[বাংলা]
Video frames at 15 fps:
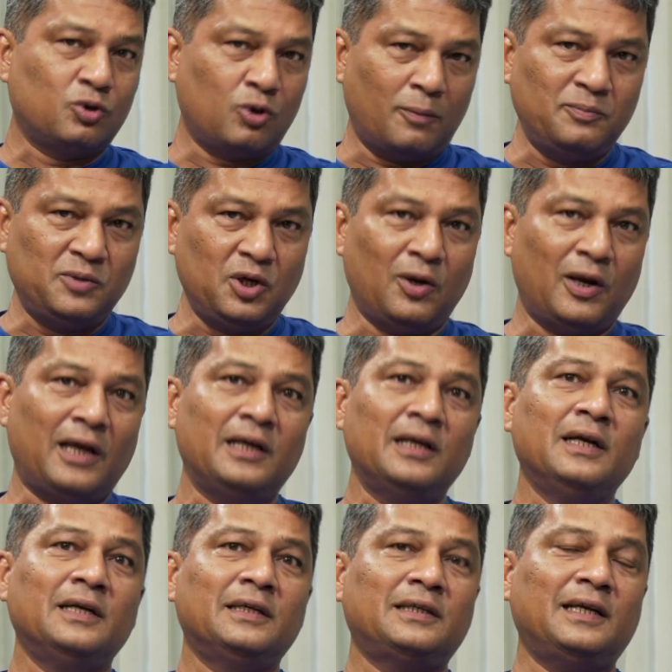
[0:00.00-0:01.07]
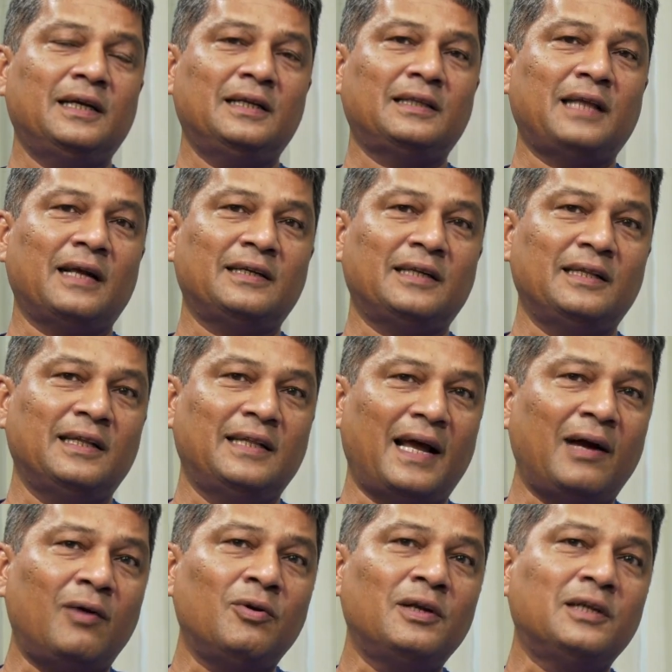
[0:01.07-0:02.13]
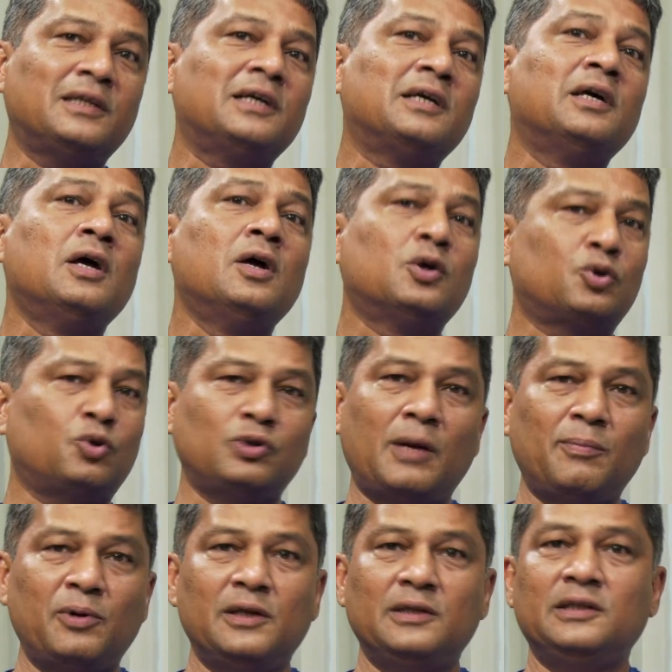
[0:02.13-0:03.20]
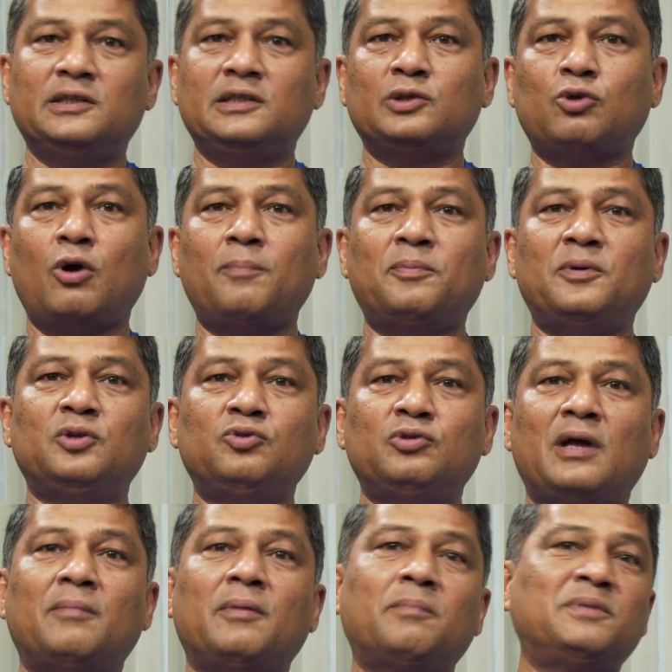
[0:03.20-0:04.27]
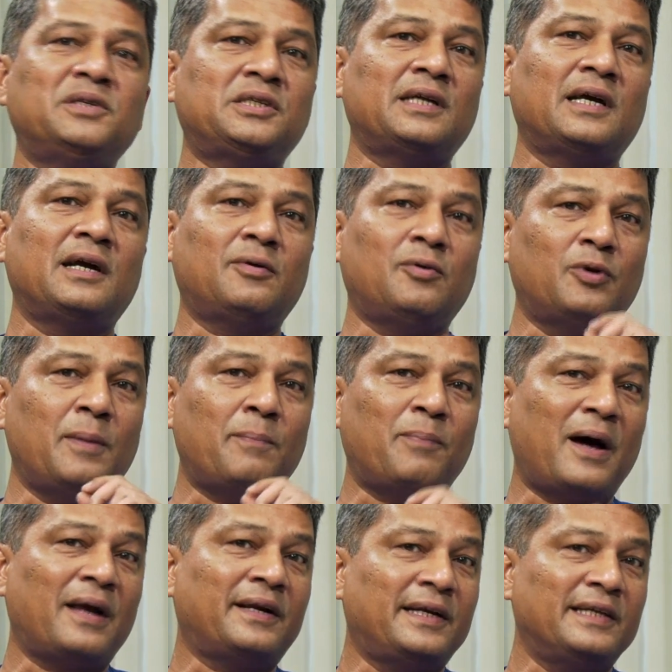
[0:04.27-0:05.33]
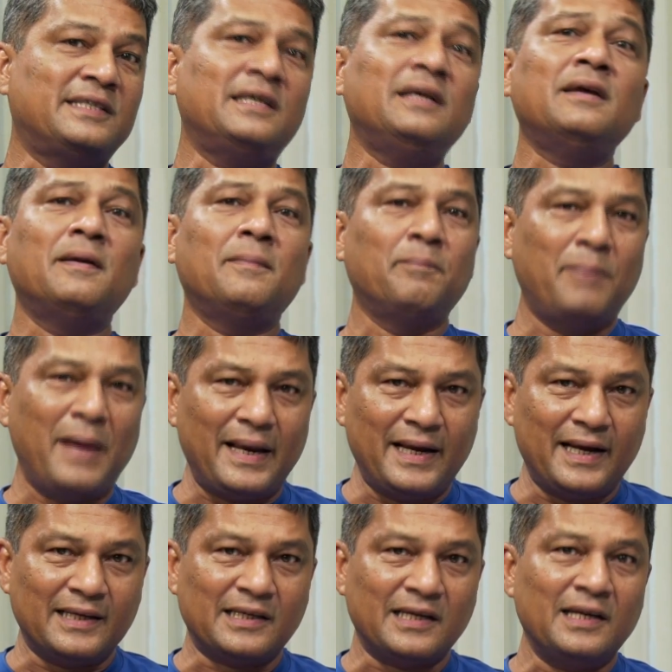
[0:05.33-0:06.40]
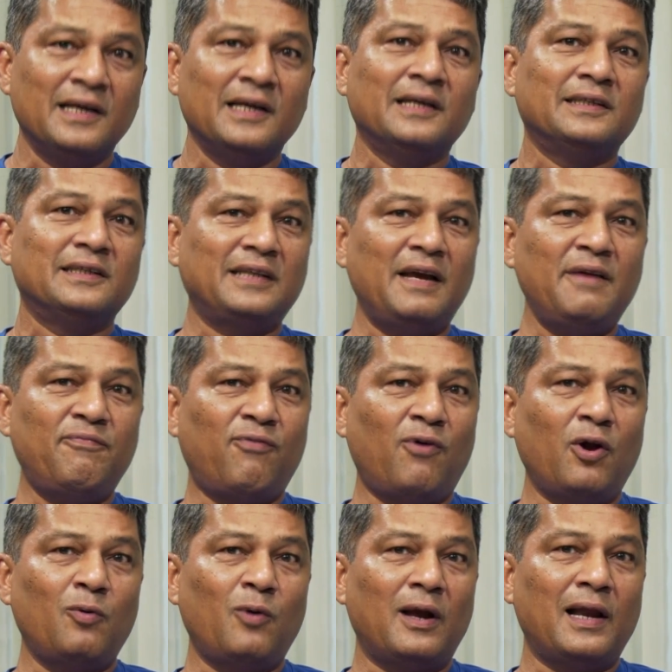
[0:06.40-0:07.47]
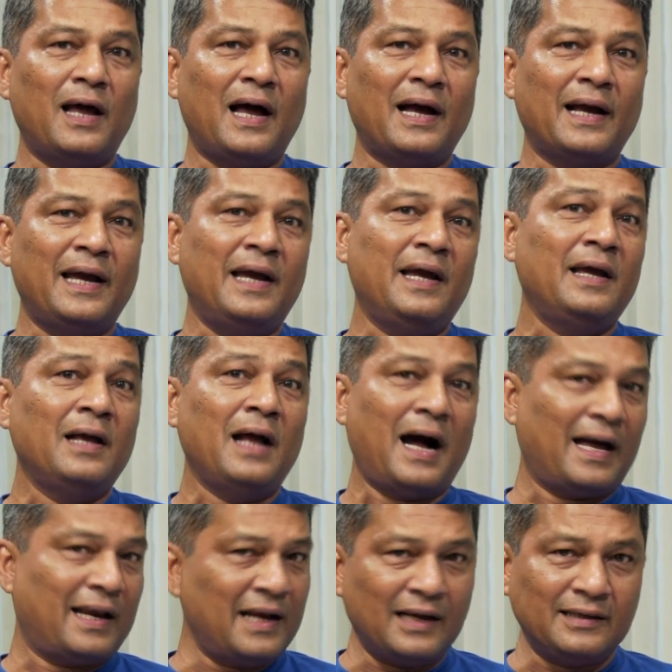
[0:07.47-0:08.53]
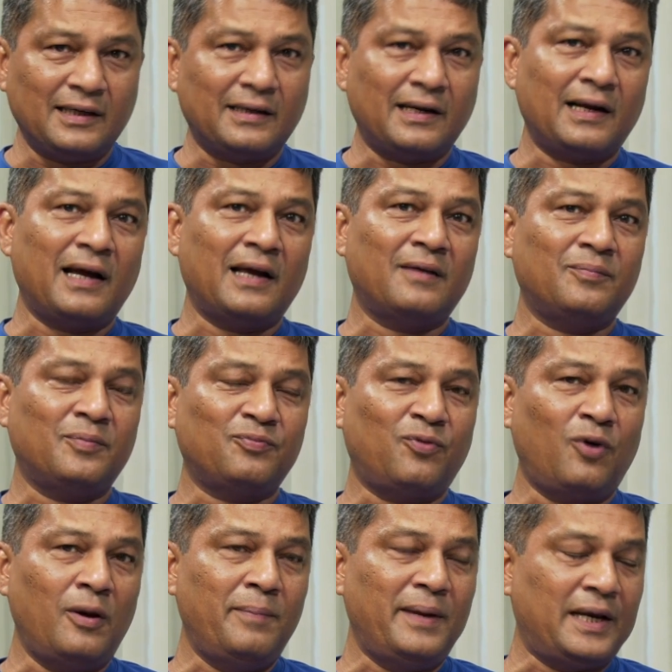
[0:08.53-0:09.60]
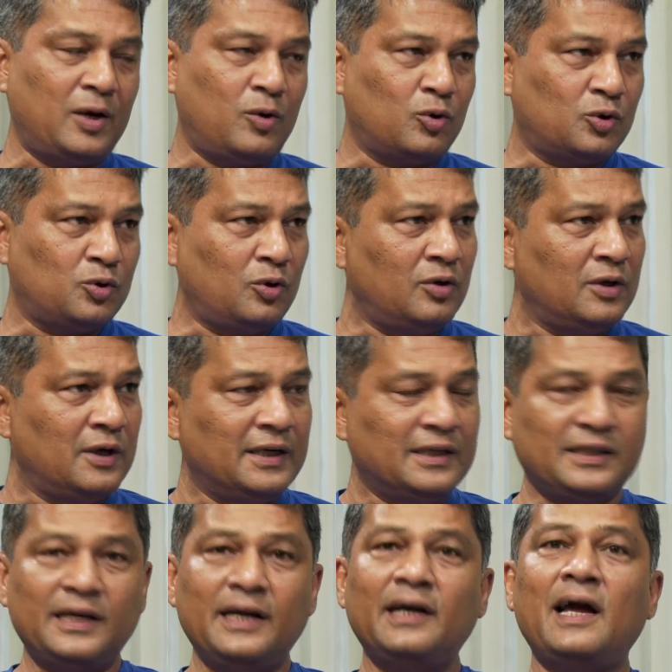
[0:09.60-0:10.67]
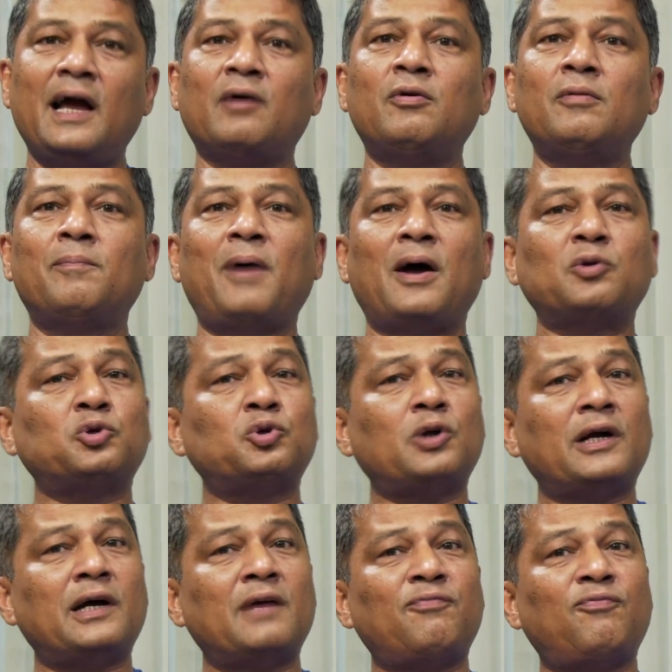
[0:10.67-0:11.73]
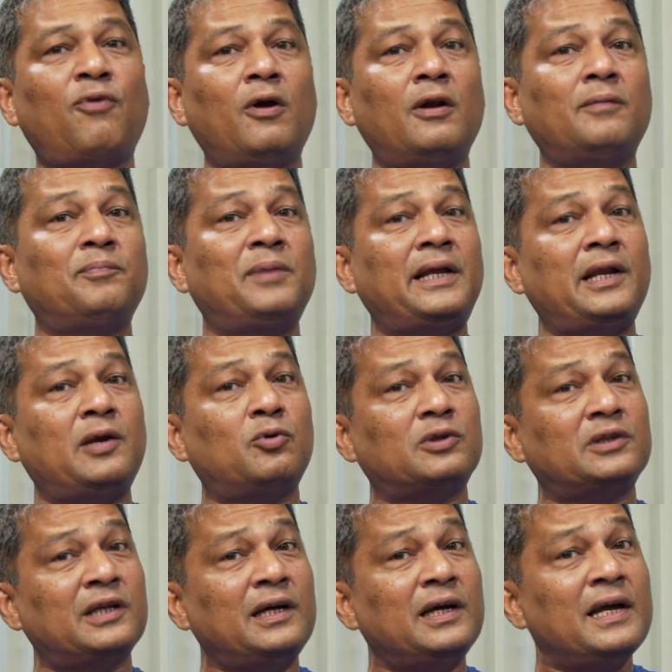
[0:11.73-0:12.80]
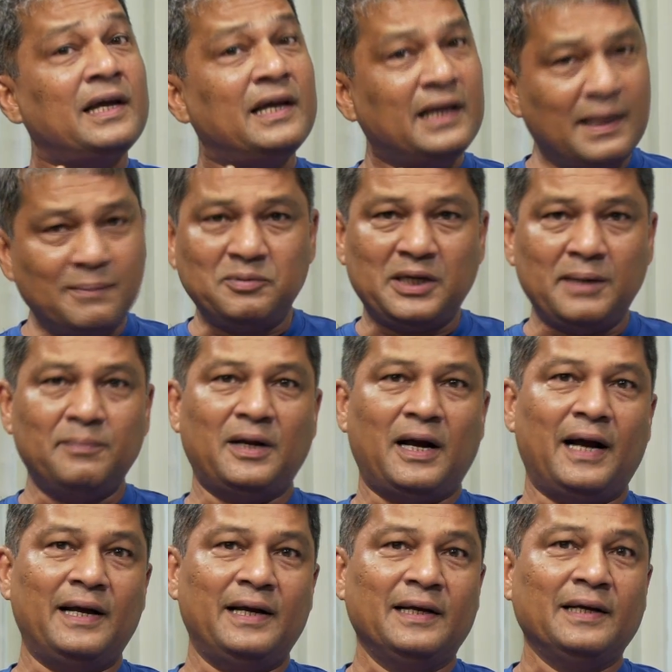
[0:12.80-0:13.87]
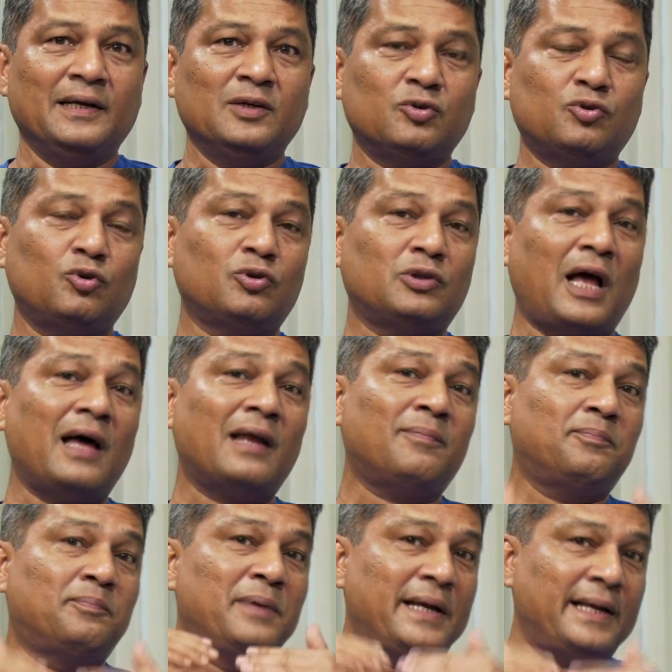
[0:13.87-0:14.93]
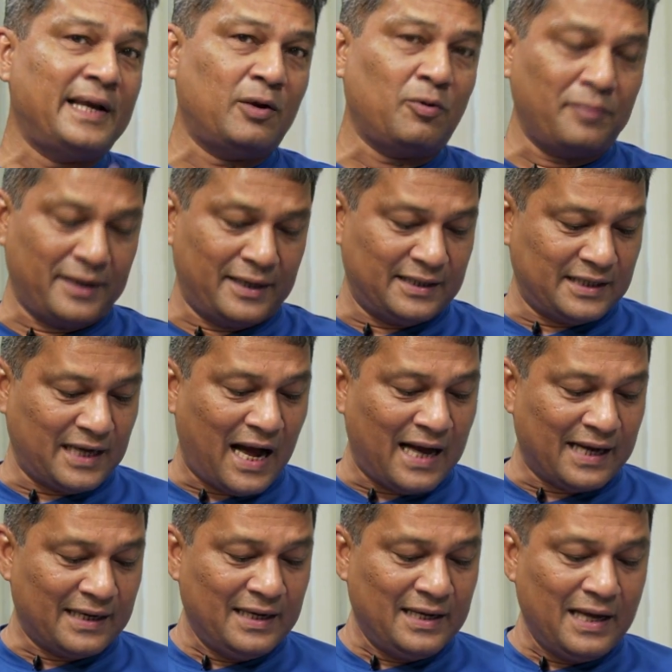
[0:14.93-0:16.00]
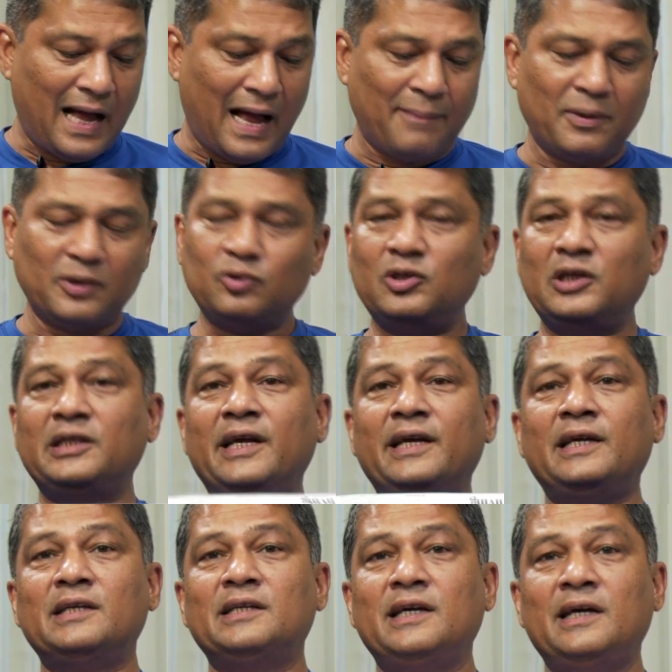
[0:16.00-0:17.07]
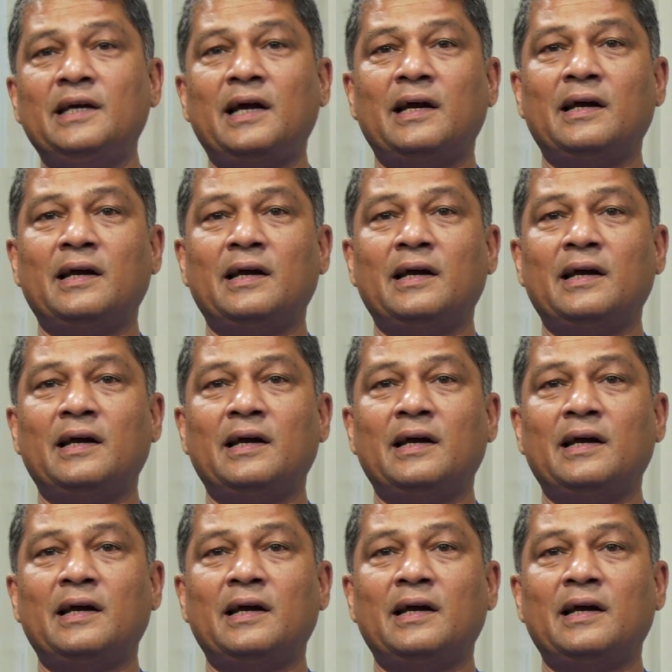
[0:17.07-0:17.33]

সবজিওয়ালা সে তার সাথে দেখা হলে সে সোজা বলে দিচ্ছে সব কিছুতে আমার বিশ টাকা করে পার কেজি বেড়ে গেছে যেই ফলওয়ালা আগে আড়াই হাজার টাকার ফল বিক্রি করত সে এখন বারোশো টাকার ফল বিক্রি করতে হিমশিম খায় সো তার বিক্রি কমে গেছে আর আমরা যদি দেখি যে